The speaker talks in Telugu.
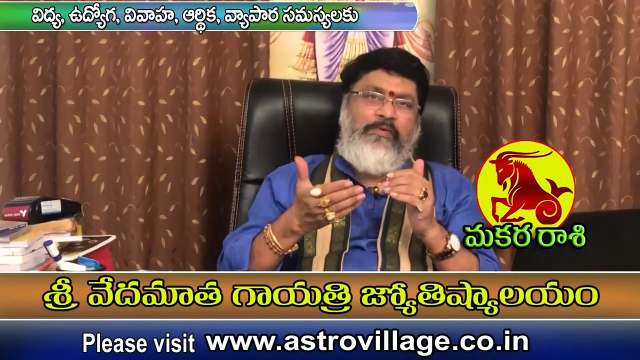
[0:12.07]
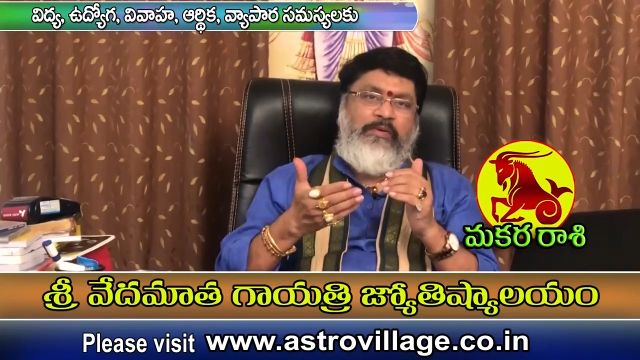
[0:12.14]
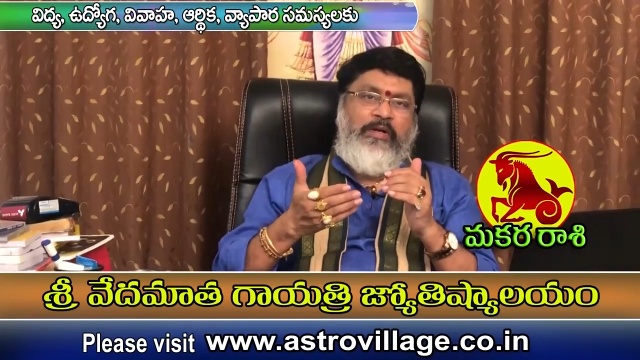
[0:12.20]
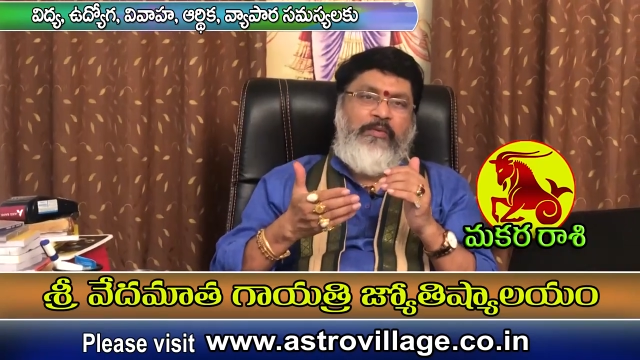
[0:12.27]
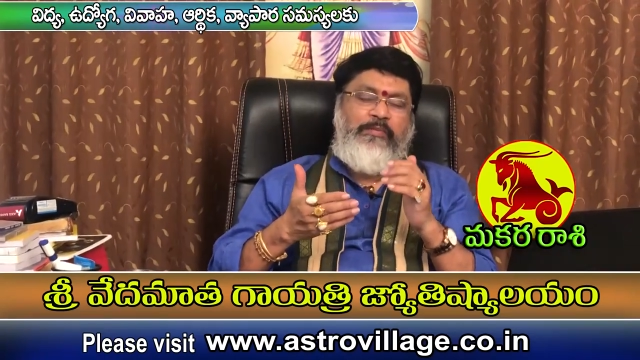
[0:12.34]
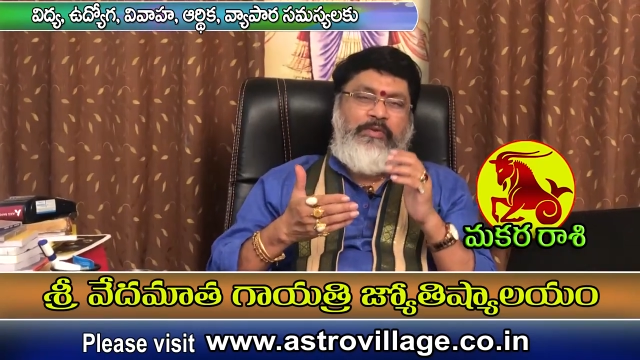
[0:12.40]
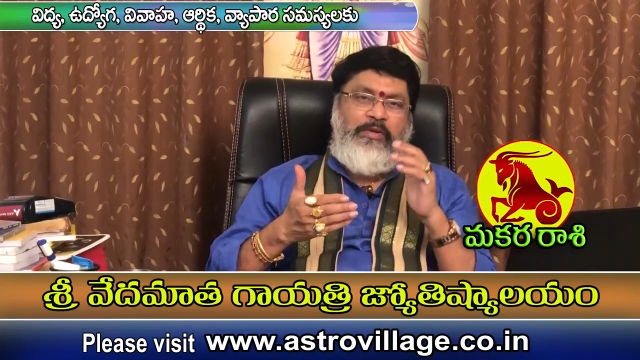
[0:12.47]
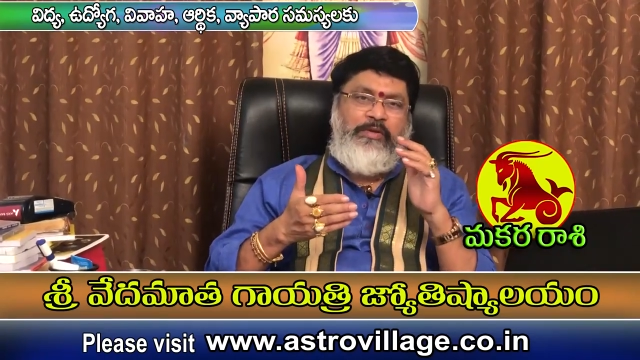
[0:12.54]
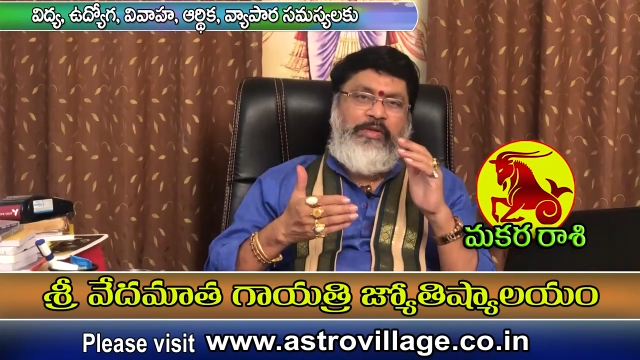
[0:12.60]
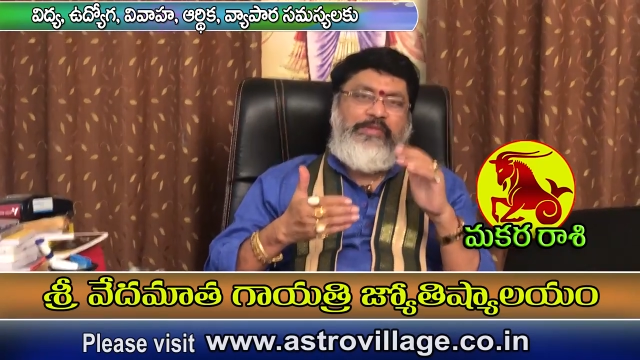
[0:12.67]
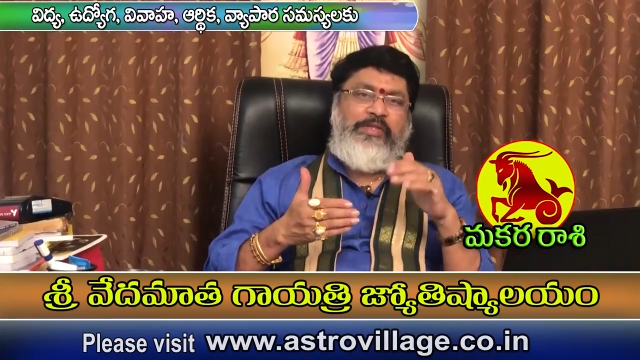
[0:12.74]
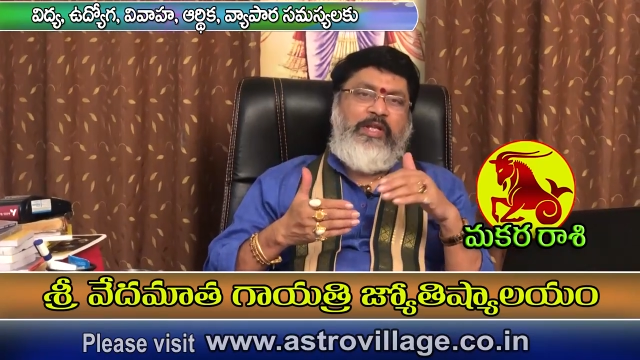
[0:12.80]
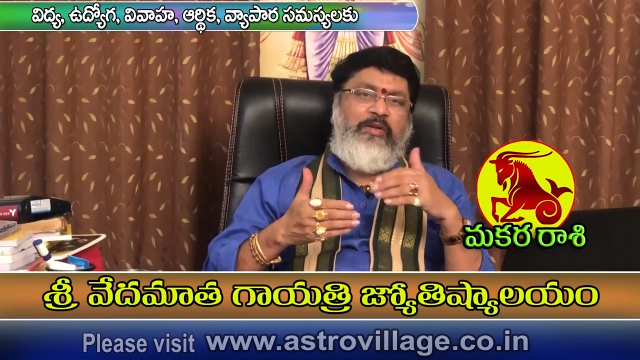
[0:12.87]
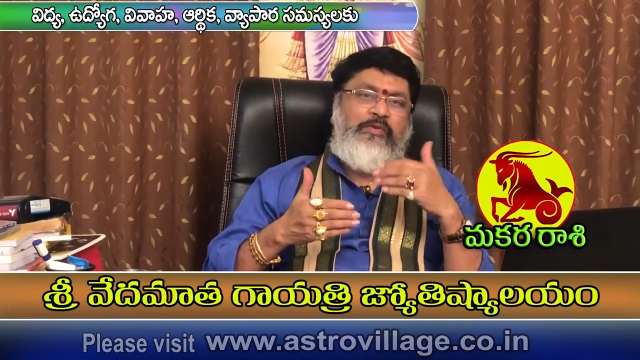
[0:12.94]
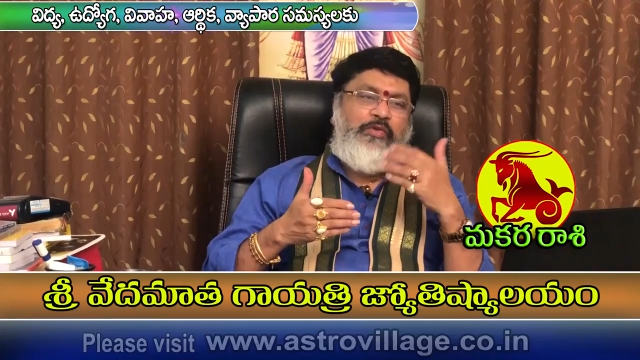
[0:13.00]
ఉండడం తృతీయ
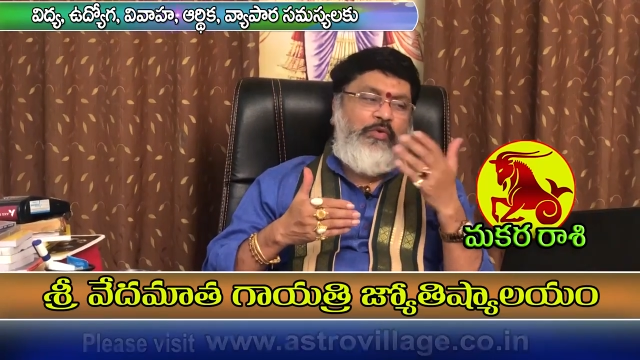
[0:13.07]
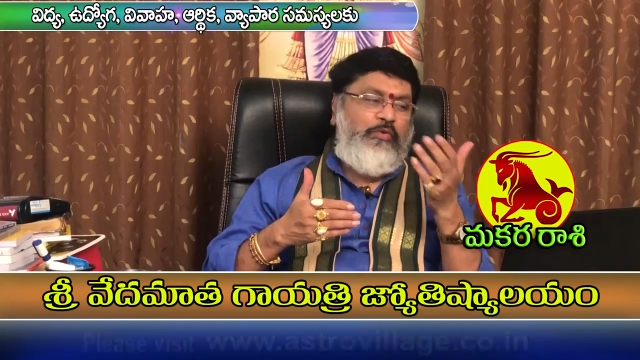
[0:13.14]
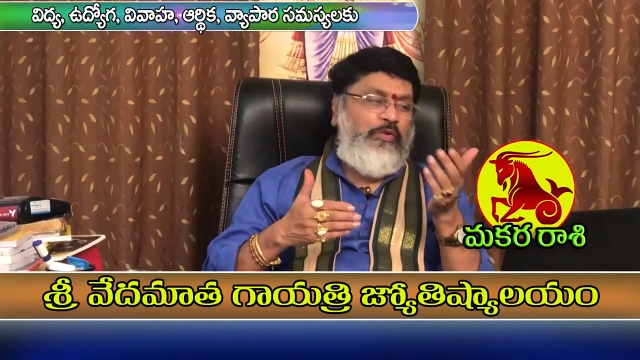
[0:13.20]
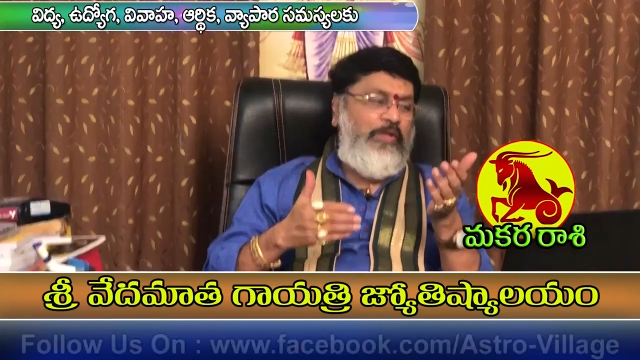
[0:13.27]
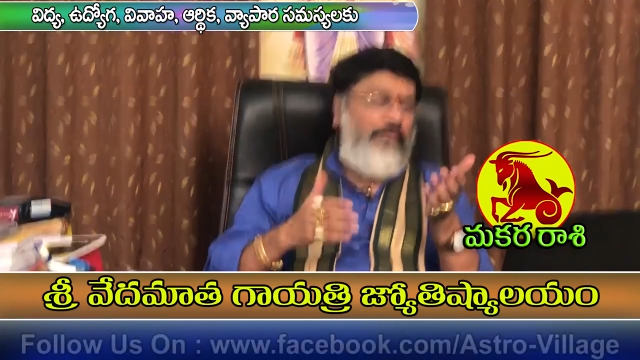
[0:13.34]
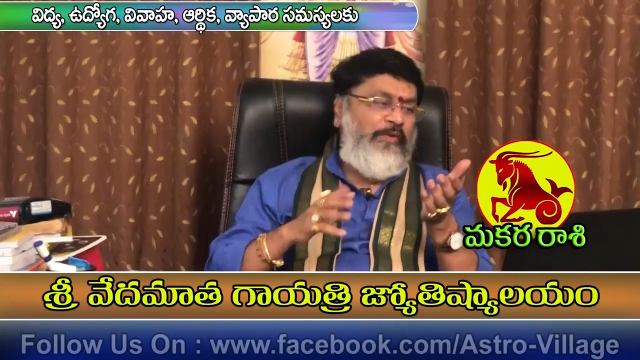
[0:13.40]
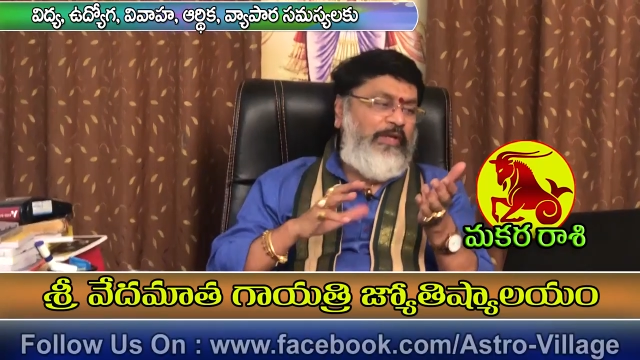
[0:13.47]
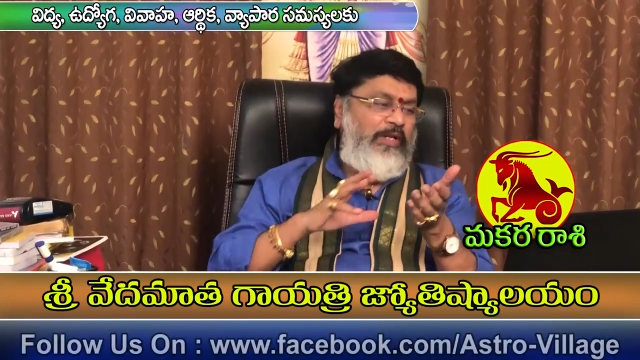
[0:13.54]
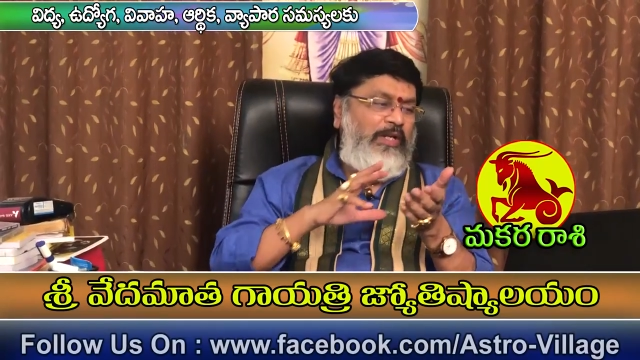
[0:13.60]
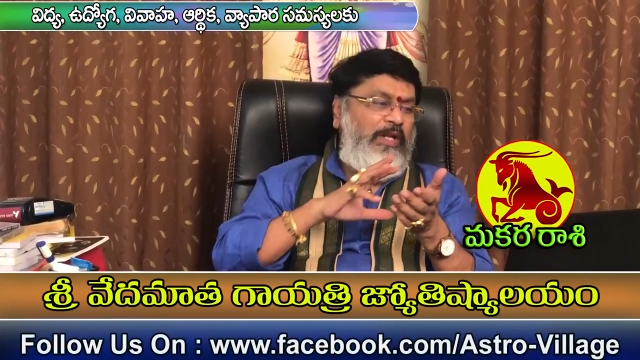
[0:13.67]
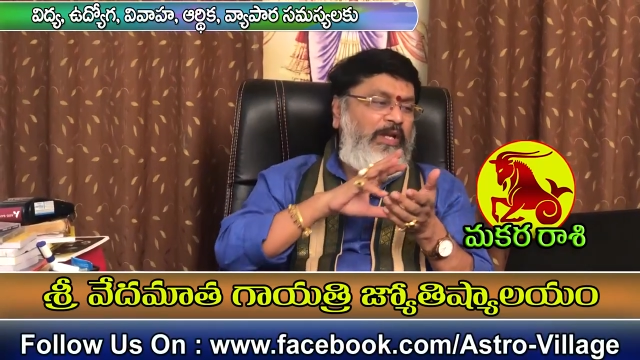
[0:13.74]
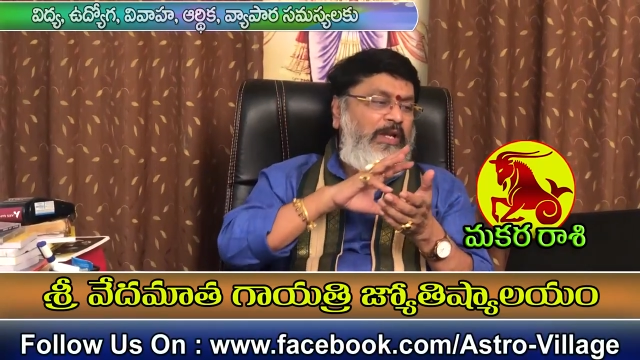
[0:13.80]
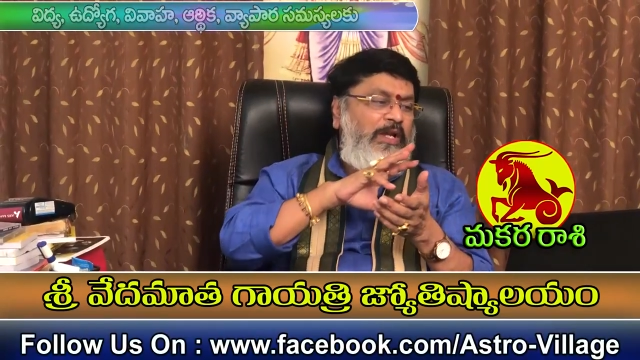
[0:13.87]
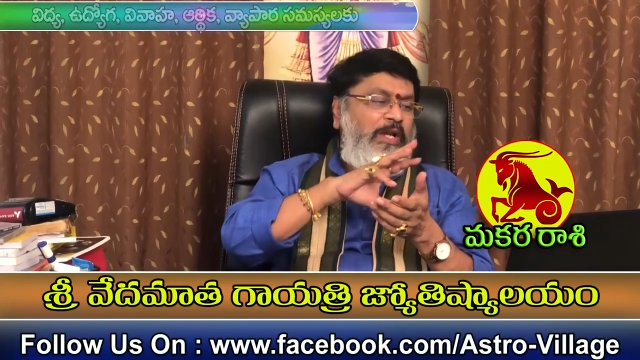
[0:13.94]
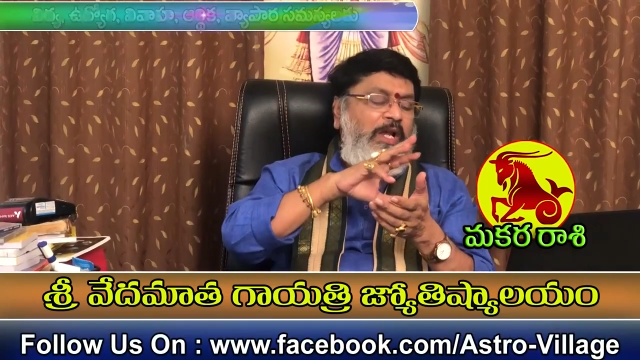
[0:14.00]
స్థానంలో శుక్రుడు ఇవన్నీ